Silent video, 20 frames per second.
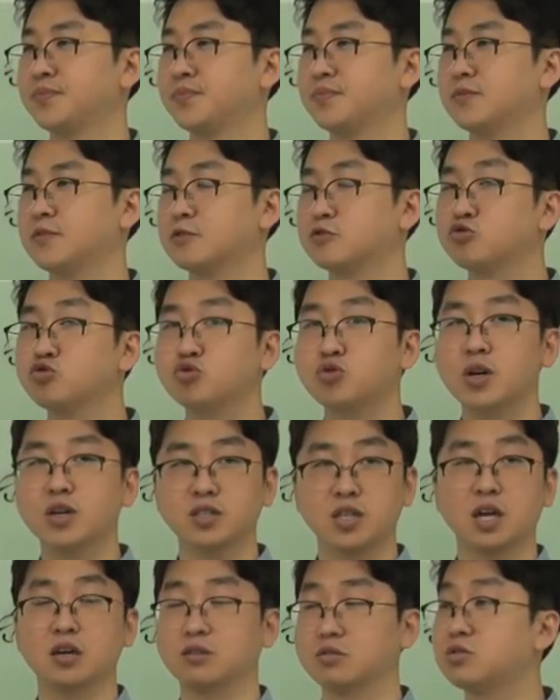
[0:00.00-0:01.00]
음, 순수하게
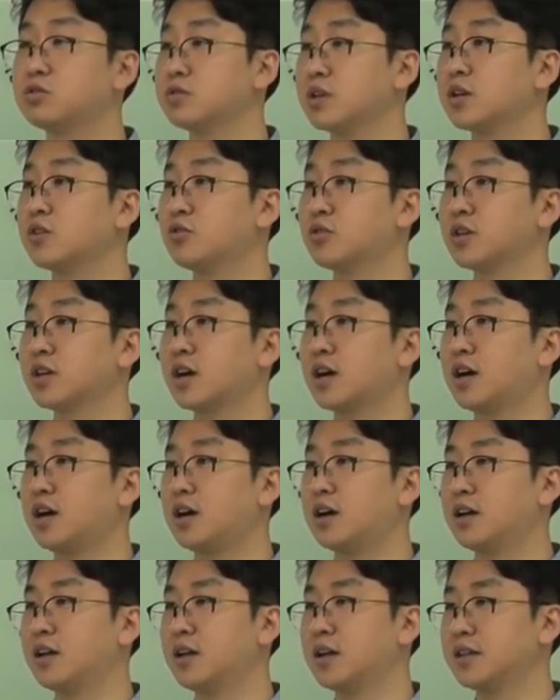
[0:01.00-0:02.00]
자기를 드러낸
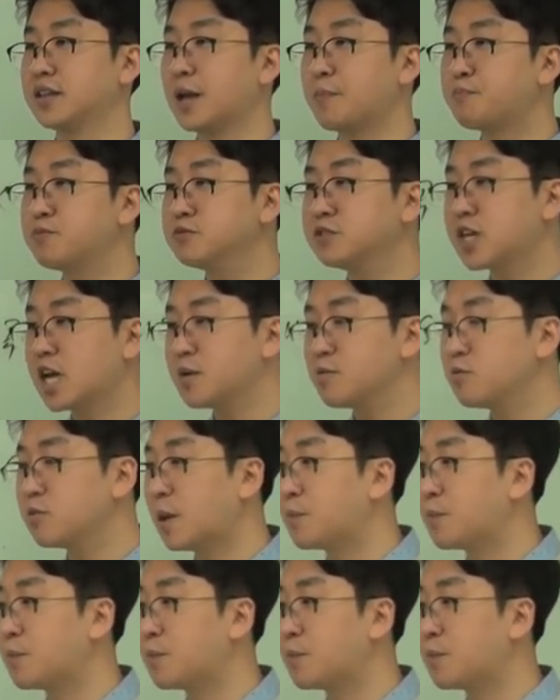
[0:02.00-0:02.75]
거니까 나쁜 사람이면